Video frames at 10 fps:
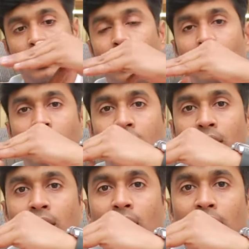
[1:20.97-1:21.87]
ఇలా
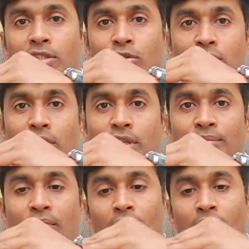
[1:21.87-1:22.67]
ఇలా అటాచ్ అవుతుంది